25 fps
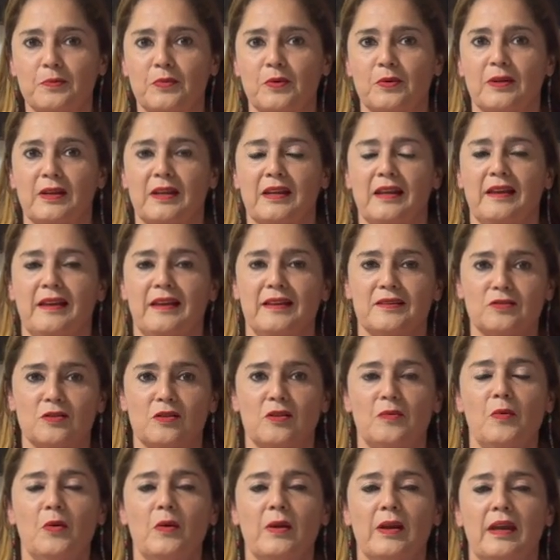porque es
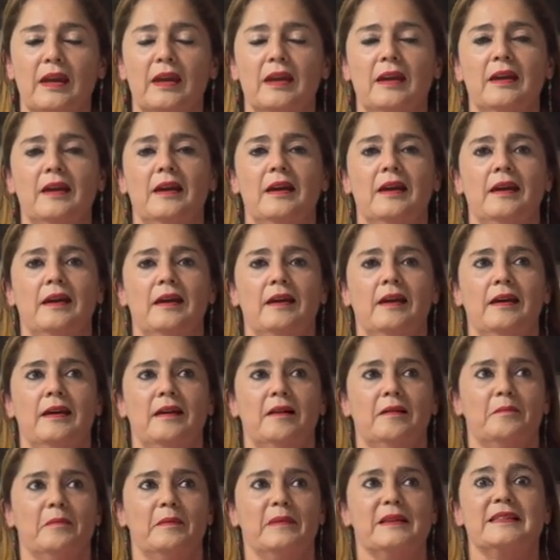como que
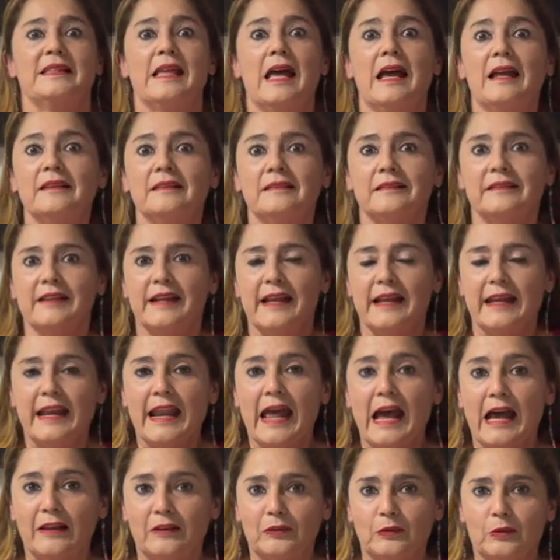me están
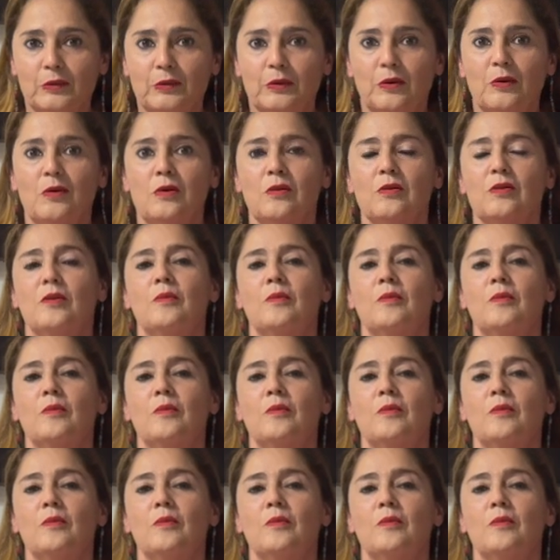drenando, ¿no?